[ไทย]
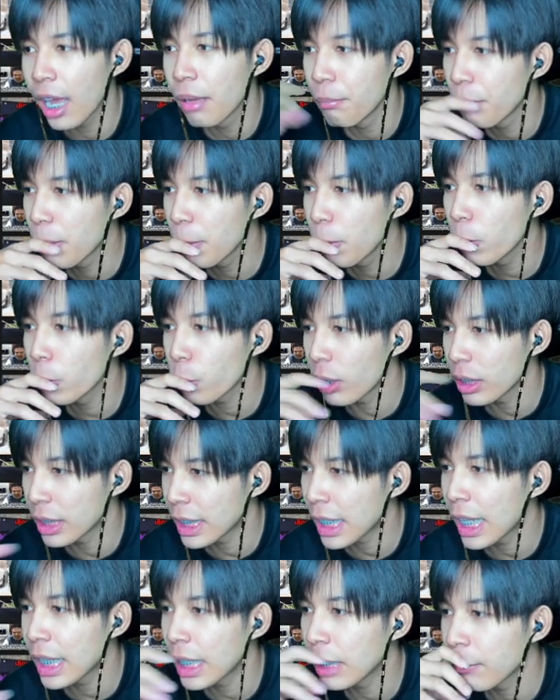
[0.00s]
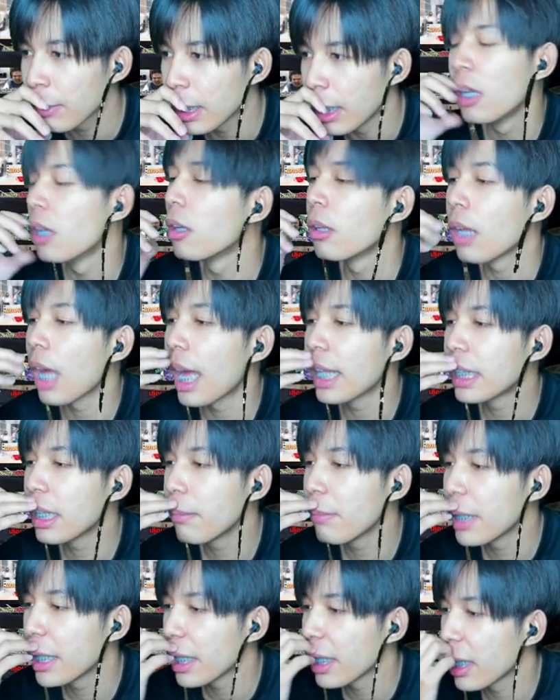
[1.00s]
พี่พูดตัวนี้น่าเล่นเว้ยอันที่
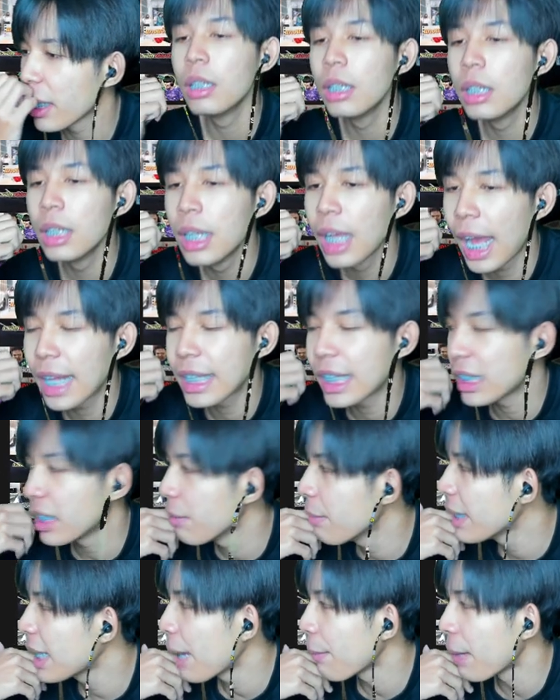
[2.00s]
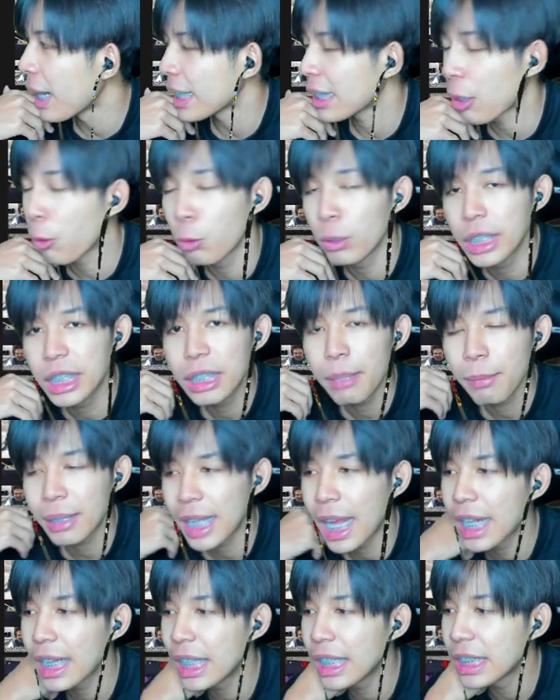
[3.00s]
มีอันไหนที่มีดาบคาตาคุริเนี่ยมัน
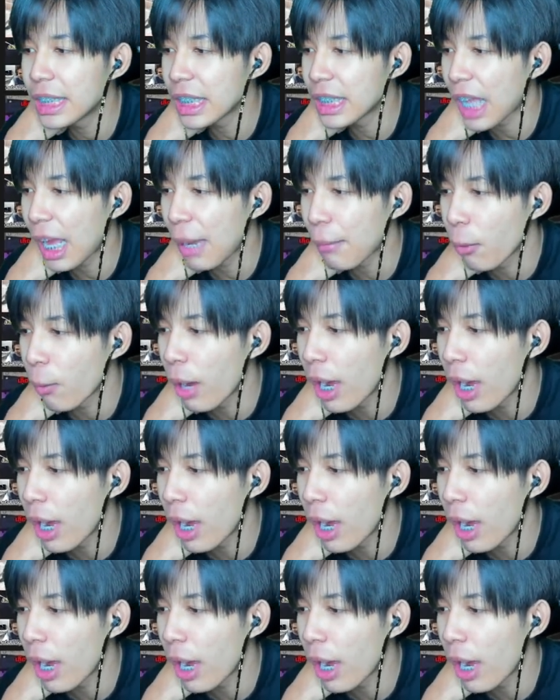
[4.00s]
น่าเล่นจริงนะครับ เพราะว่า